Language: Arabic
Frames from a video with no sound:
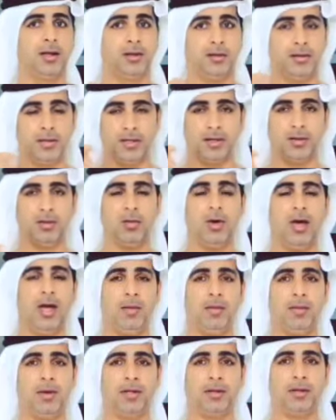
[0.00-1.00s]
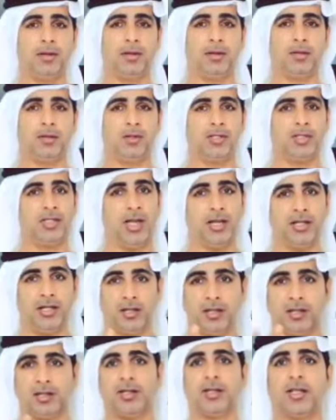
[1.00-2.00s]
دين محمد مش يعني
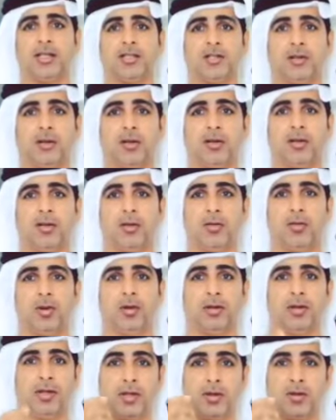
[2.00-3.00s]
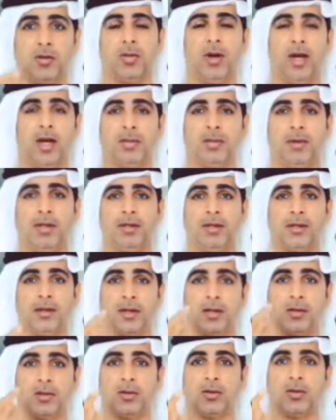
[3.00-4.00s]
انك تقصر ثوبك دين محمد
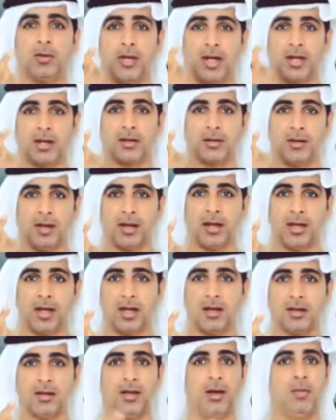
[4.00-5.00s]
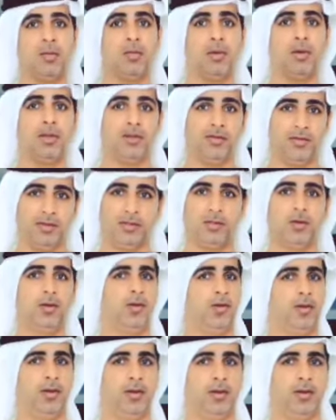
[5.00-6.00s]
انه يكون هناك نقاء ينبض في
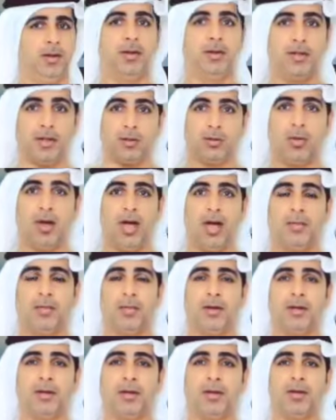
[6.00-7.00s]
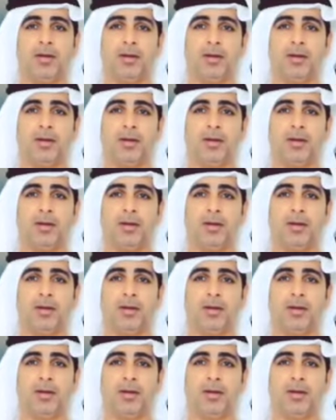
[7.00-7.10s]
جوفك دين محمد